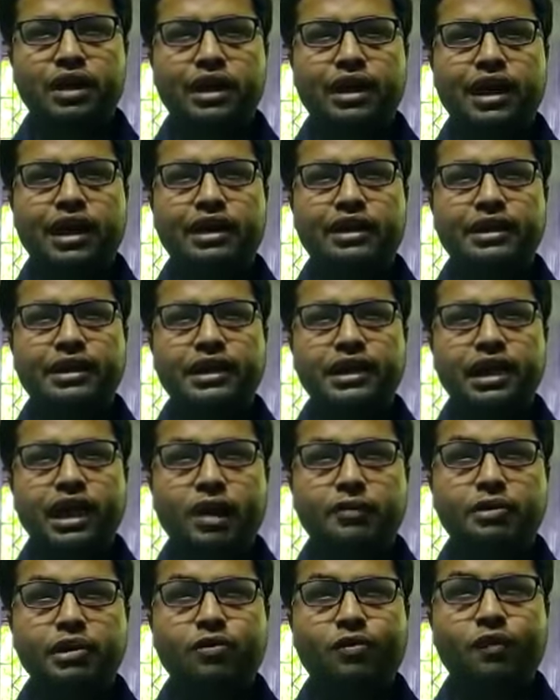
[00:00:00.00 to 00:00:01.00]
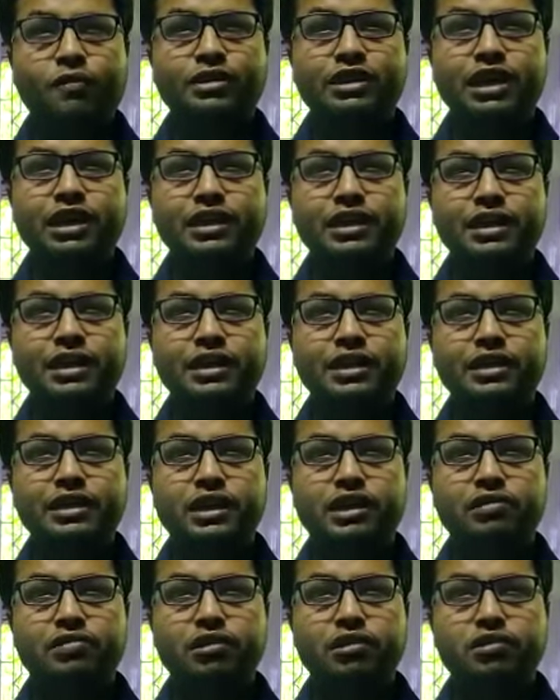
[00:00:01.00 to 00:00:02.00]
লেখালেখি আমি কবিতা লিখি
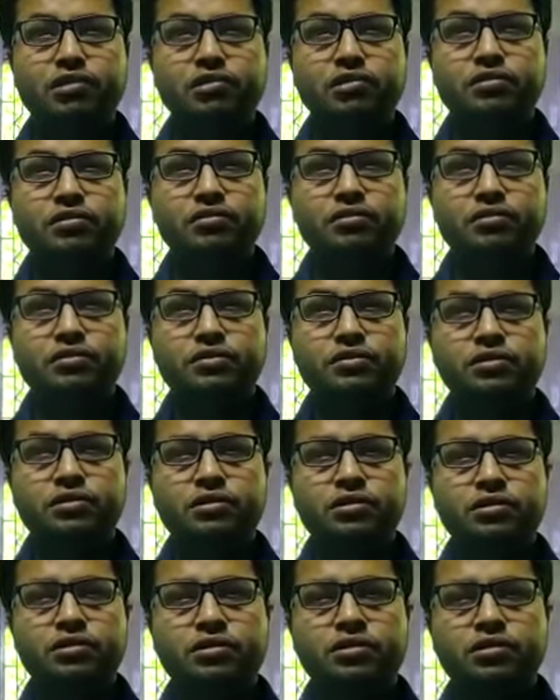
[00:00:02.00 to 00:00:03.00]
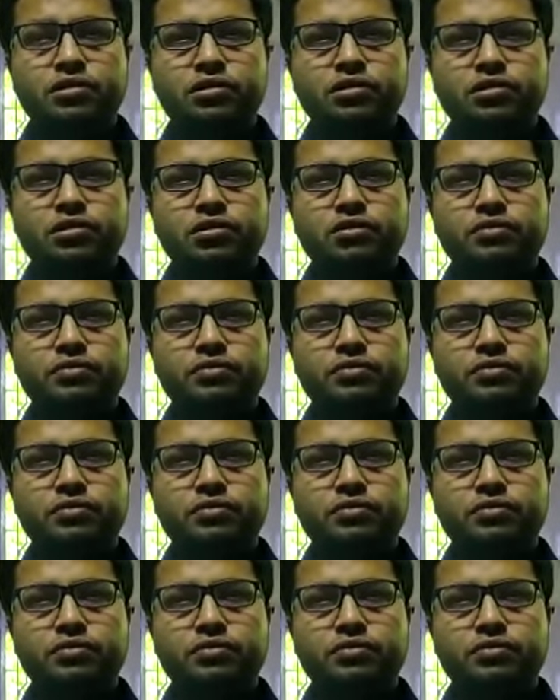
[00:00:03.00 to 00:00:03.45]
একটু আধটু তো